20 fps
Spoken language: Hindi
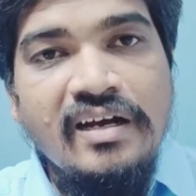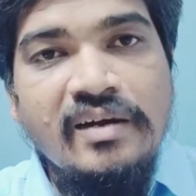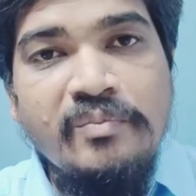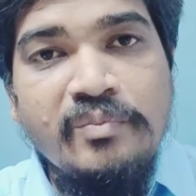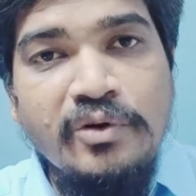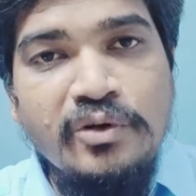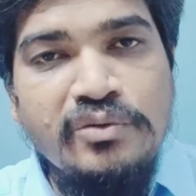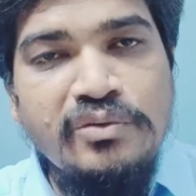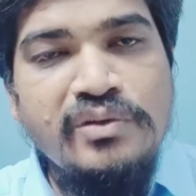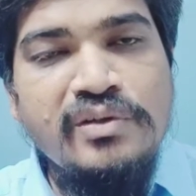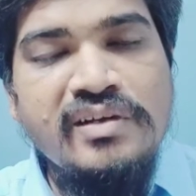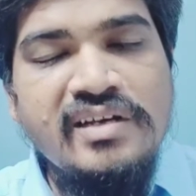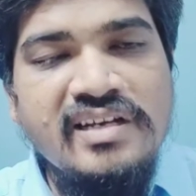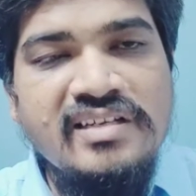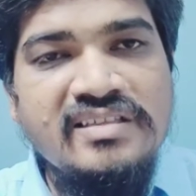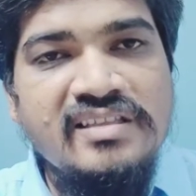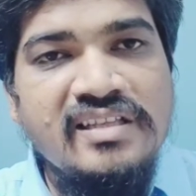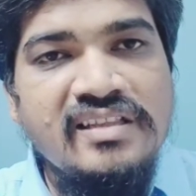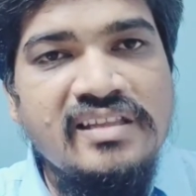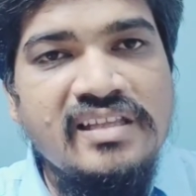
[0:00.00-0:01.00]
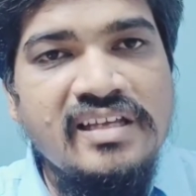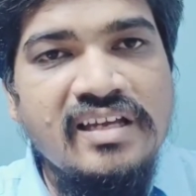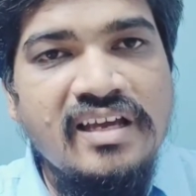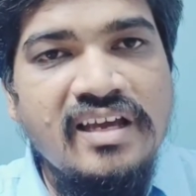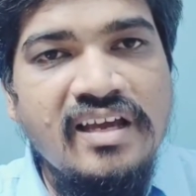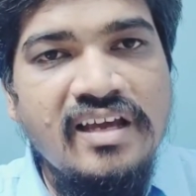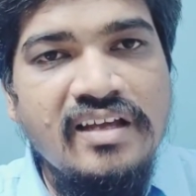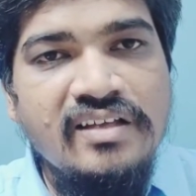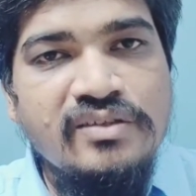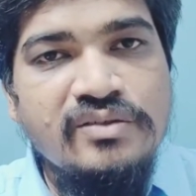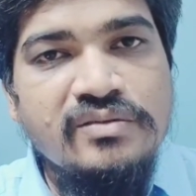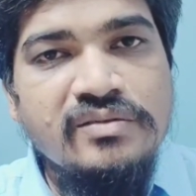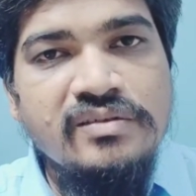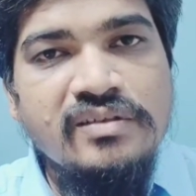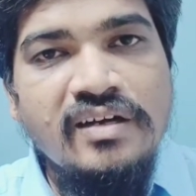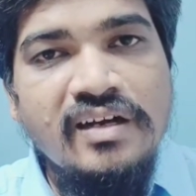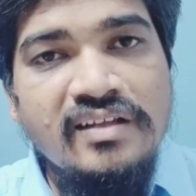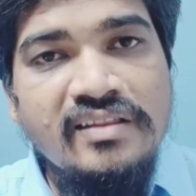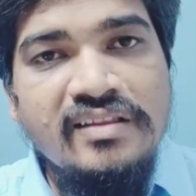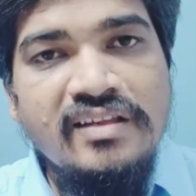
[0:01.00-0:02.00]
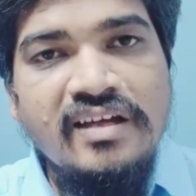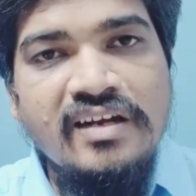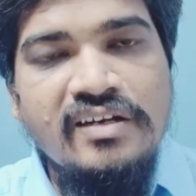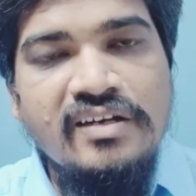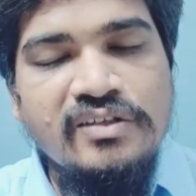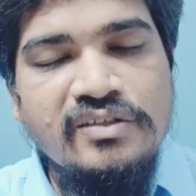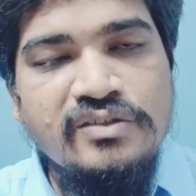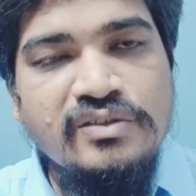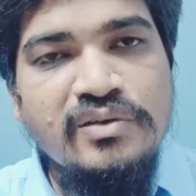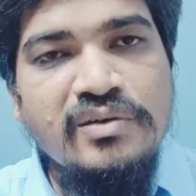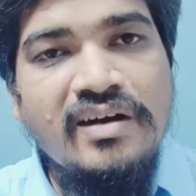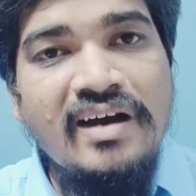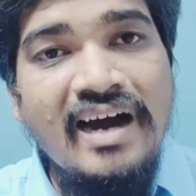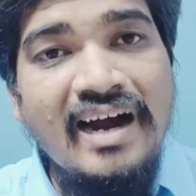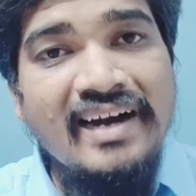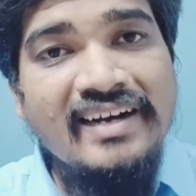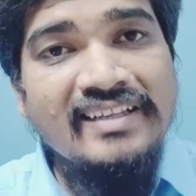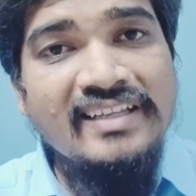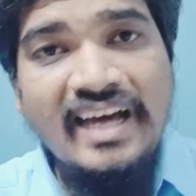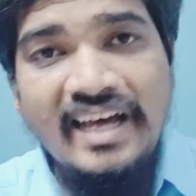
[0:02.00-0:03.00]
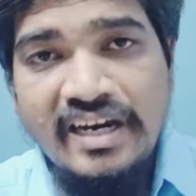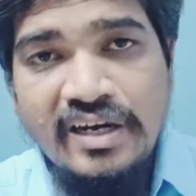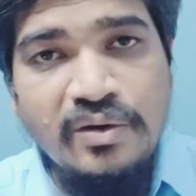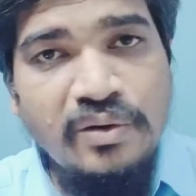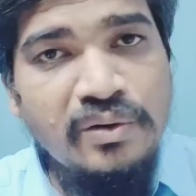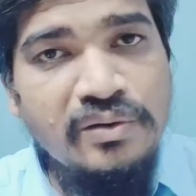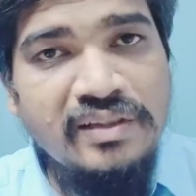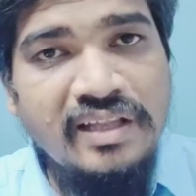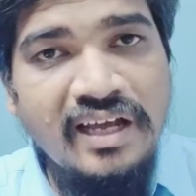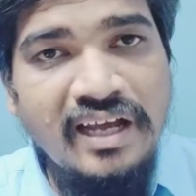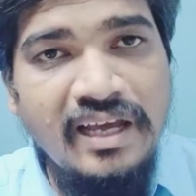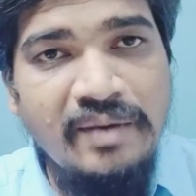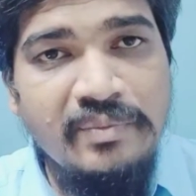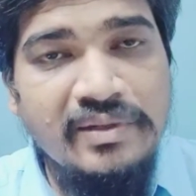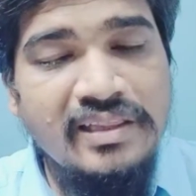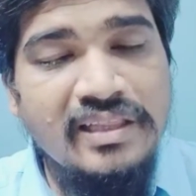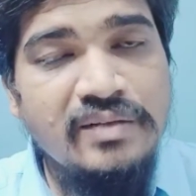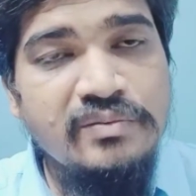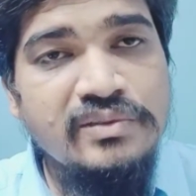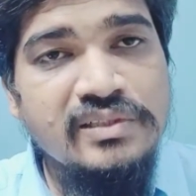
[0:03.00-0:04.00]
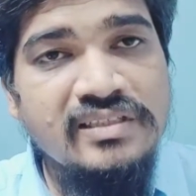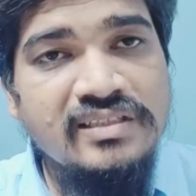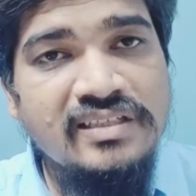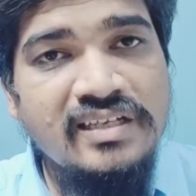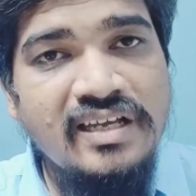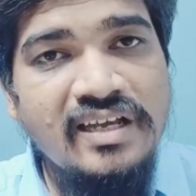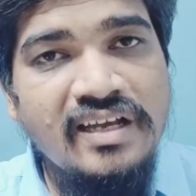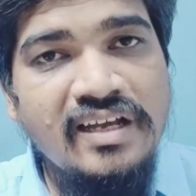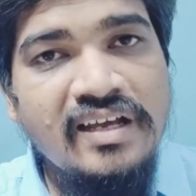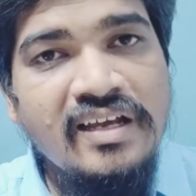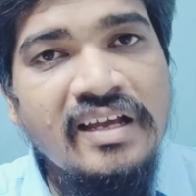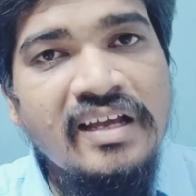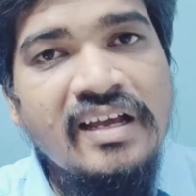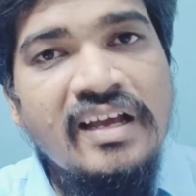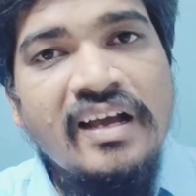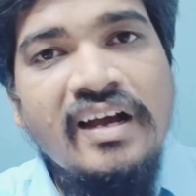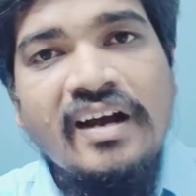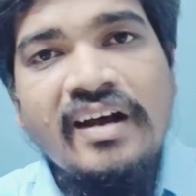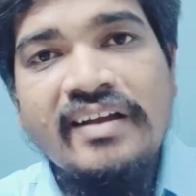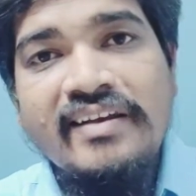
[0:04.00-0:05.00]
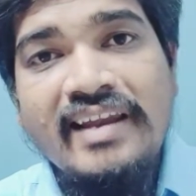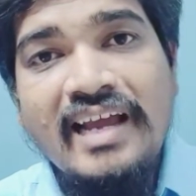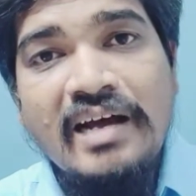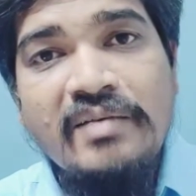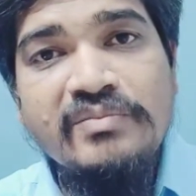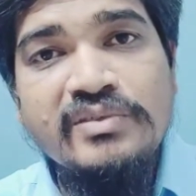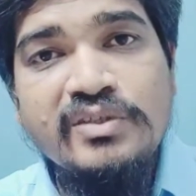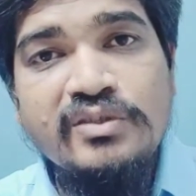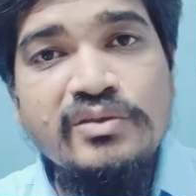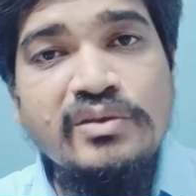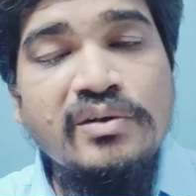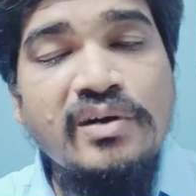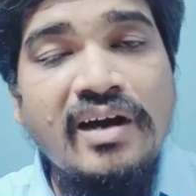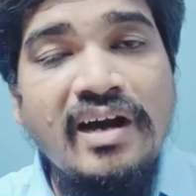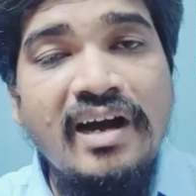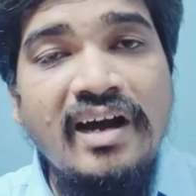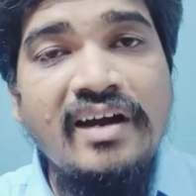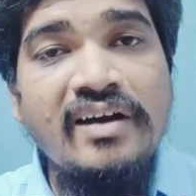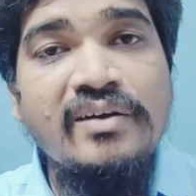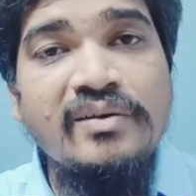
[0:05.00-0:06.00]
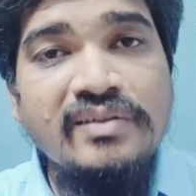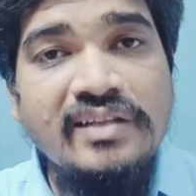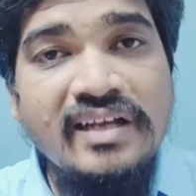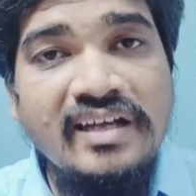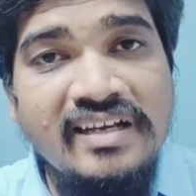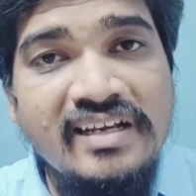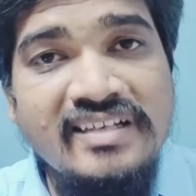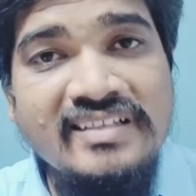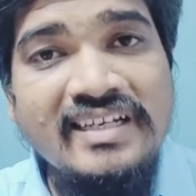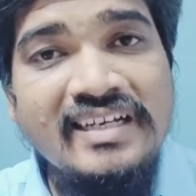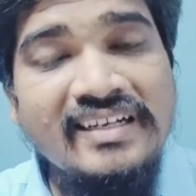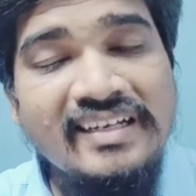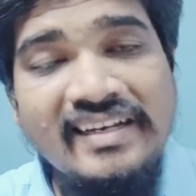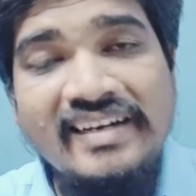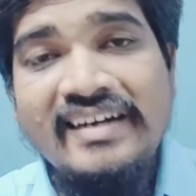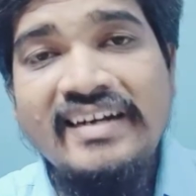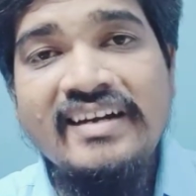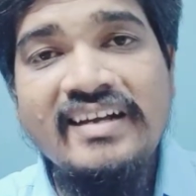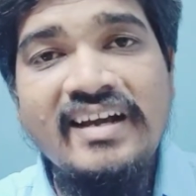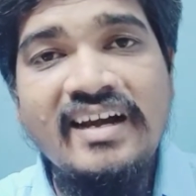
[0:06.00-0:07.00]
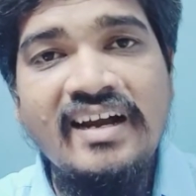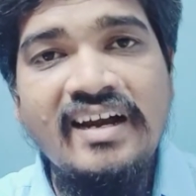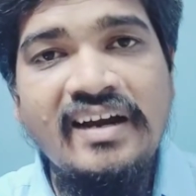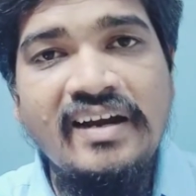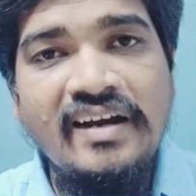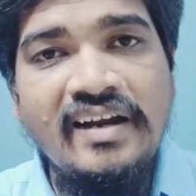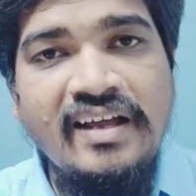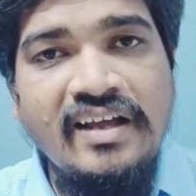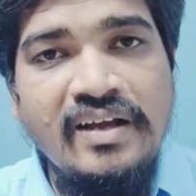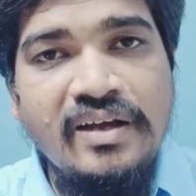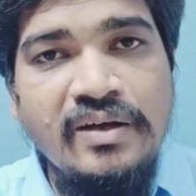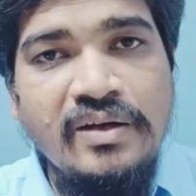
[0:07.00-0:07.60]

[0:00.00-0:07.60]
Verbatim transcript: मृत्यु की स्थिति के अंदर जो कार्ड धारक होता है मतलब जिसके नाम से जो कार्ड होता है किसान क्रेडिट कार्ड